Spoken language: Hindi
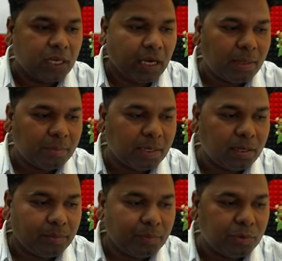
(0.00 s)
अब आपके
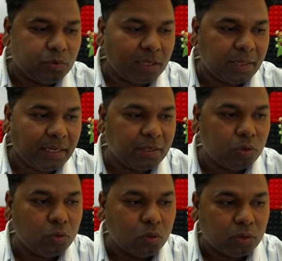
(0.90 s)
कंप्यूटर में एक
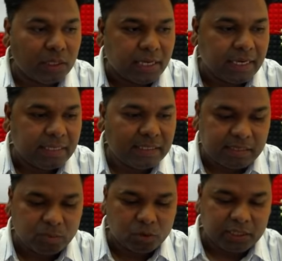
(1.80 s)
टूल होता है
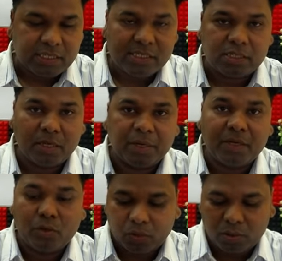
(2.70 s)
जिसे बोलते हैं स्निपिंग
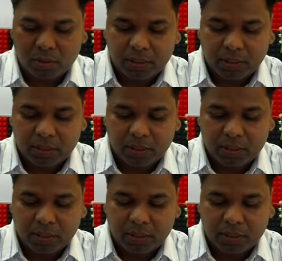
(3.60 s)
टूल